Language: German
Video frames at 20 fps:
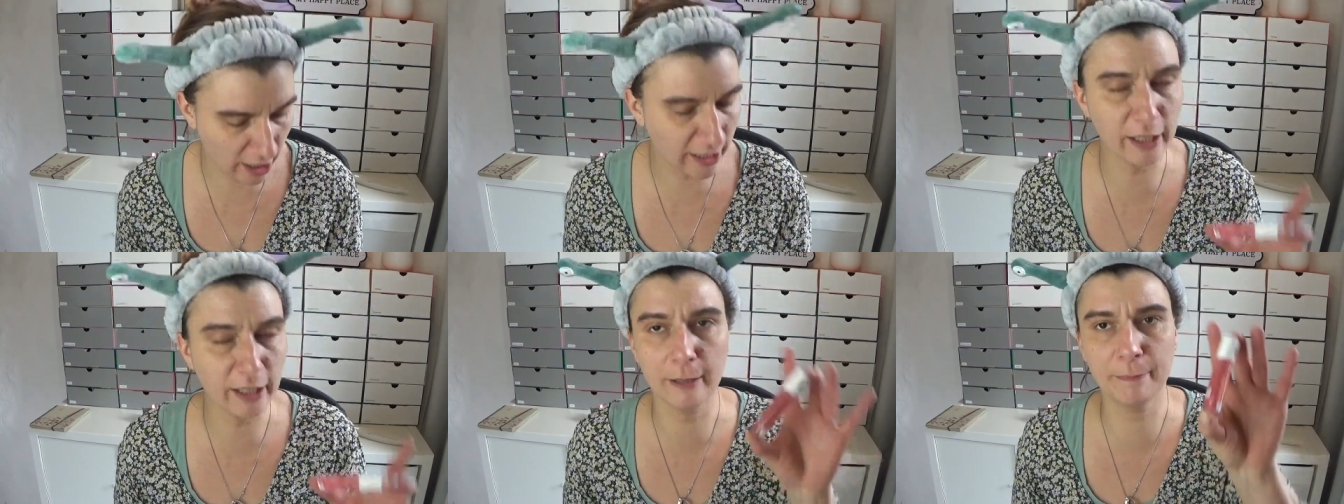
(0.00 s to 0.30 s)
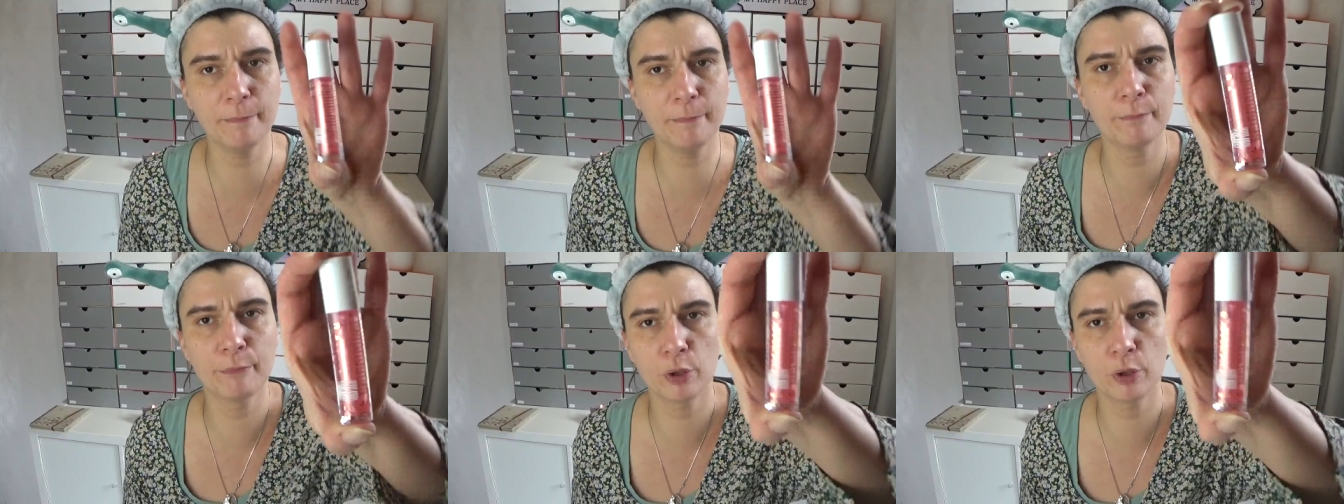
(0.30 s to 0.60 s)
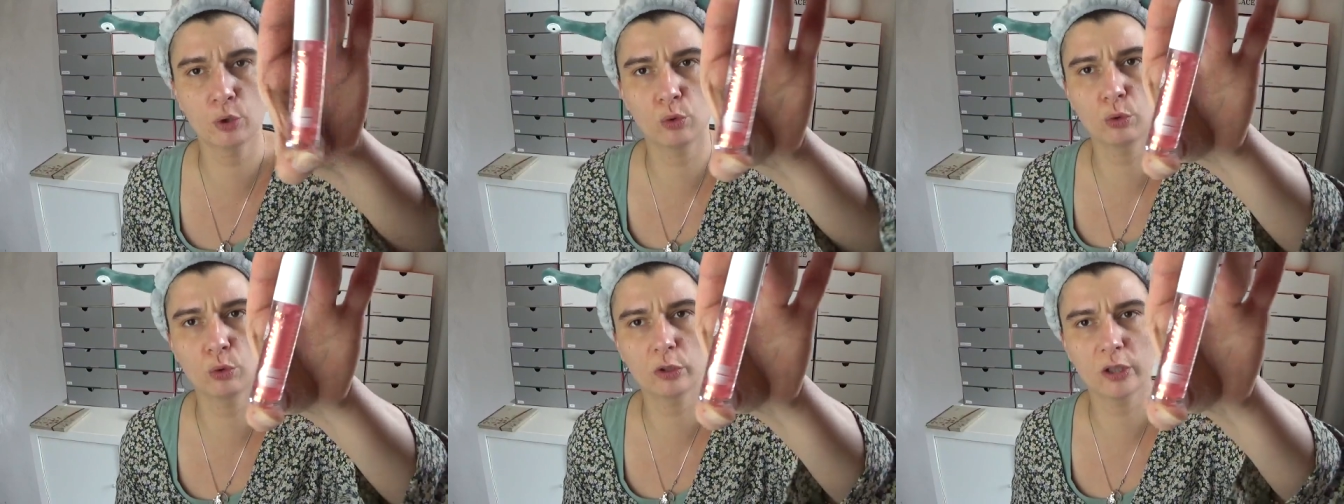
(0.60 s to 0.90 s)
ein
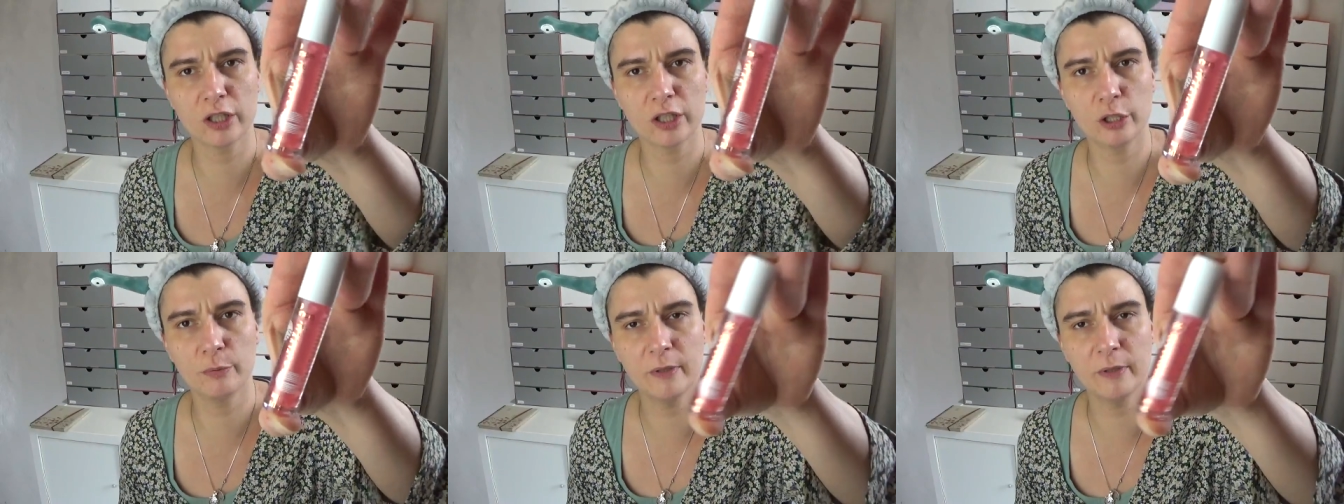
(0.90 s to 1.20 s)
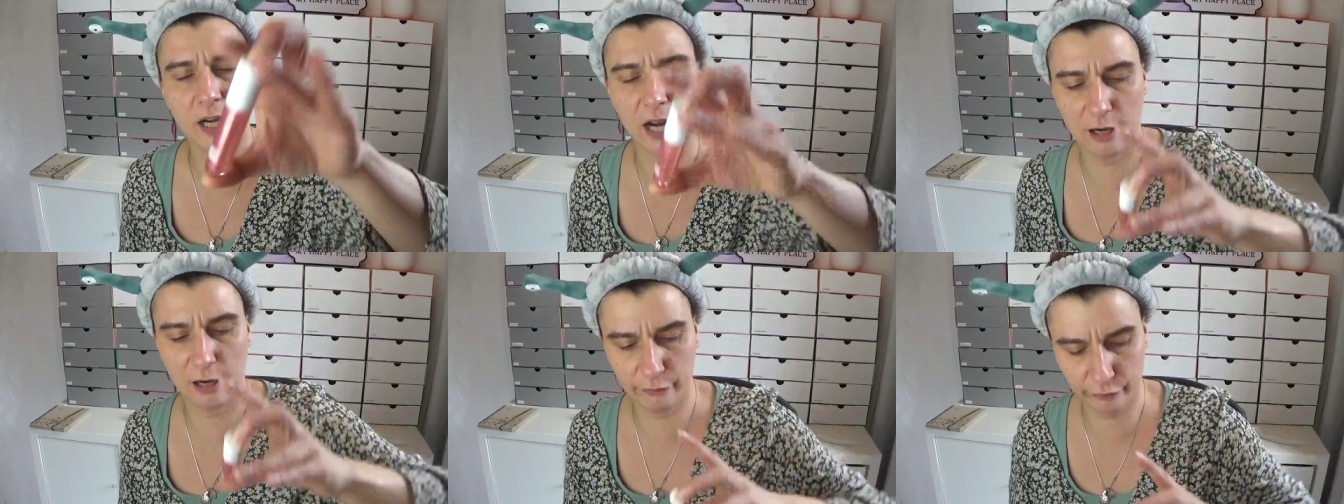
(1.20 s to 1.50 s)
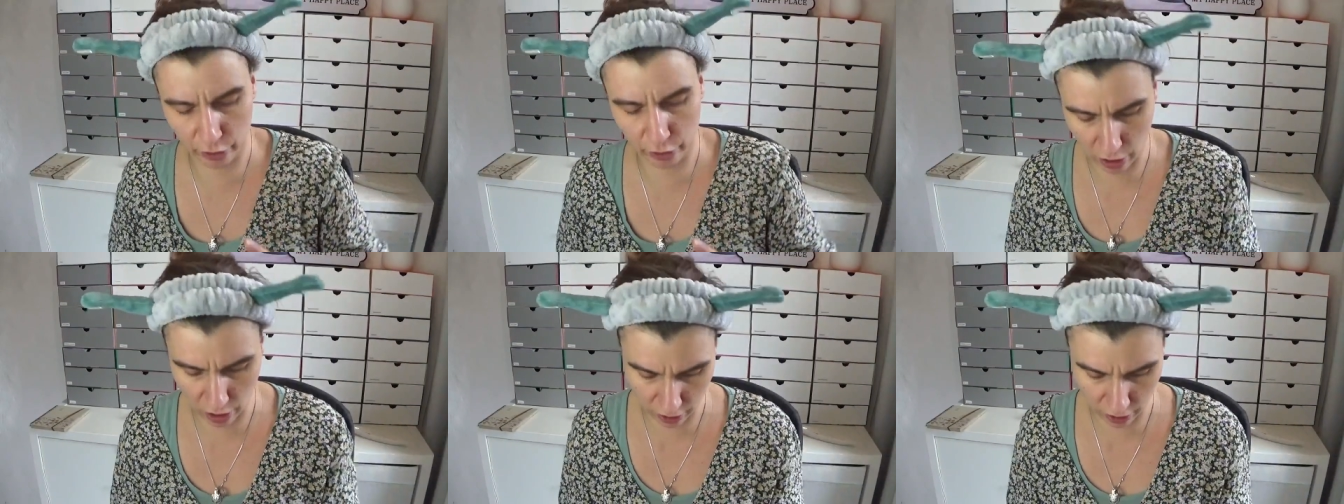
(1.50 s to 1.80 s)
Lippenprodukt, das ich mir
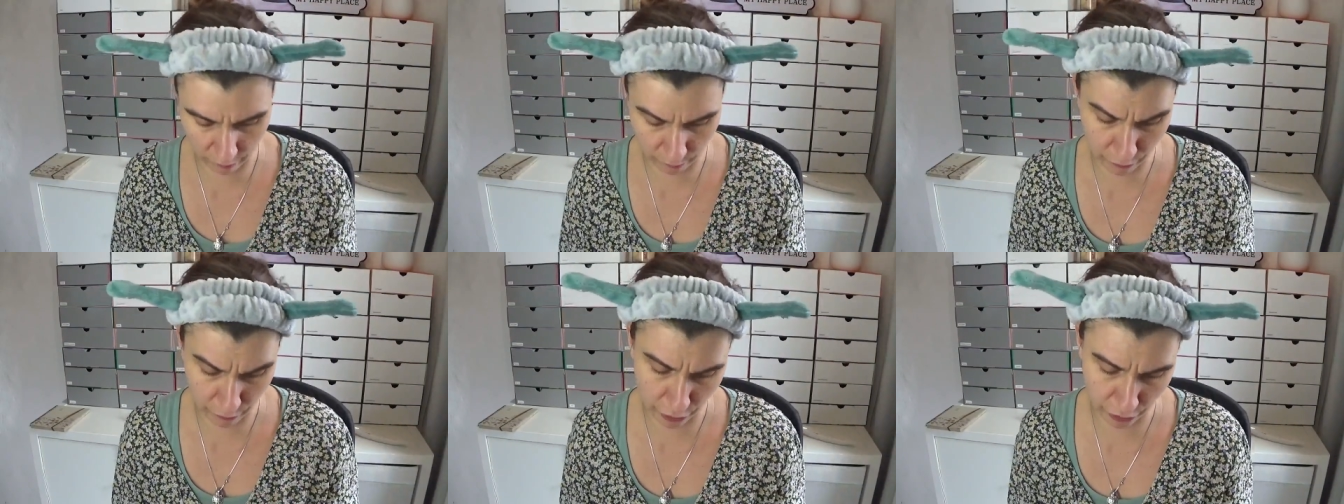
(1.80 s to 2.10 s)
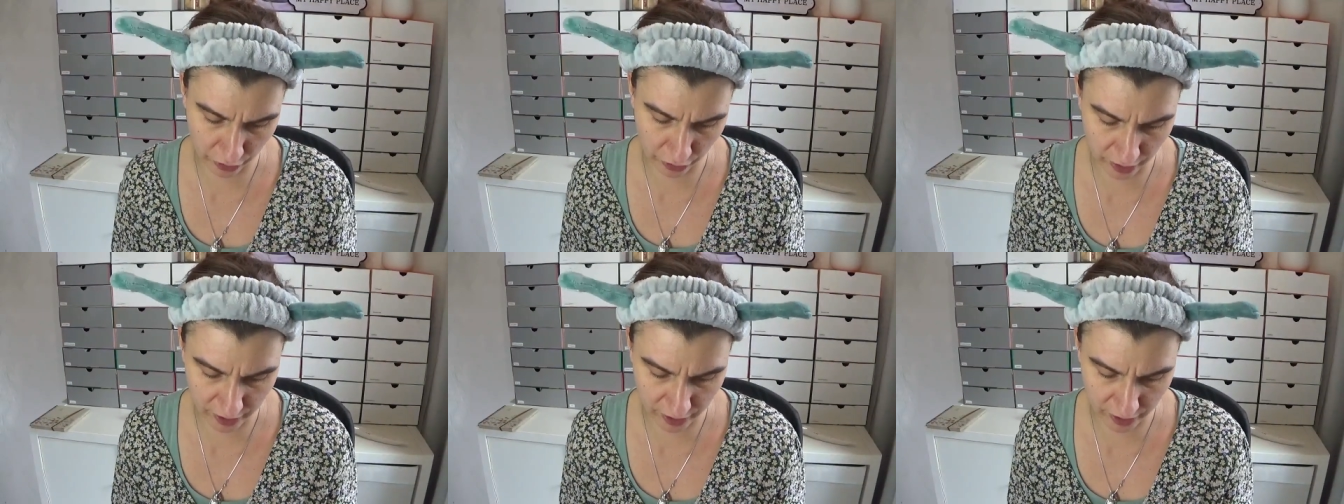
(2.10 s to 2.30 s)
auftragen möchte.